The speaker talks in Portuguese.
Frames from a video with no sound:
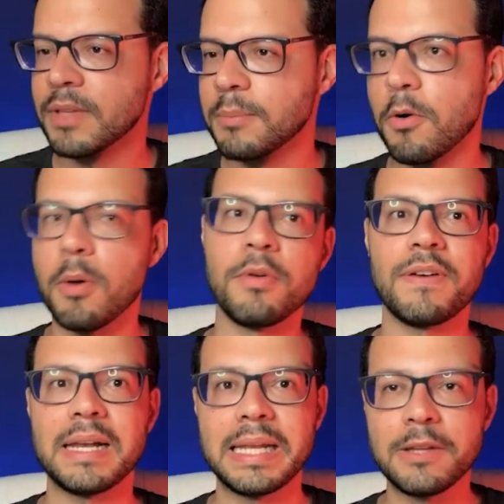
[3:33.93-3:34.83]
Bom, como eu
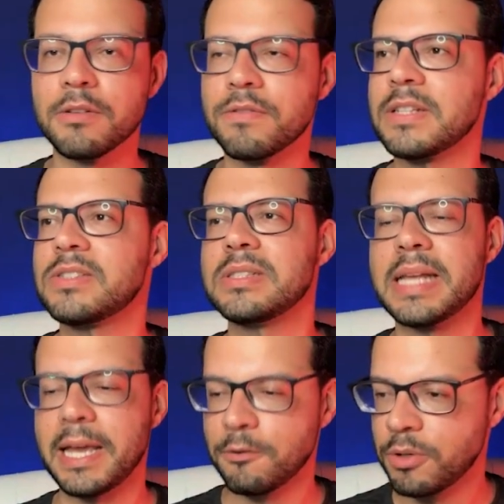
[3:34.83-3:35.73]
falei, eu não faço
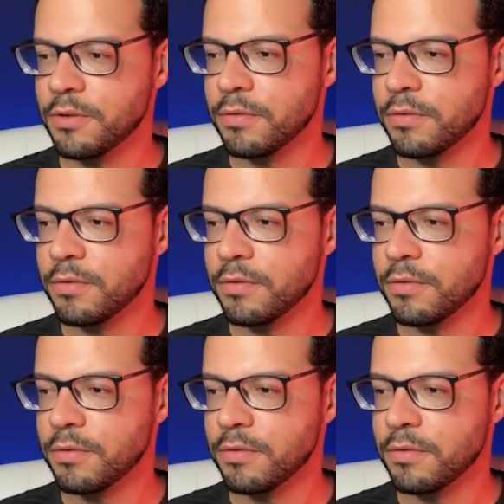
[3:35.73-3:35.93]
ideia do que eu vou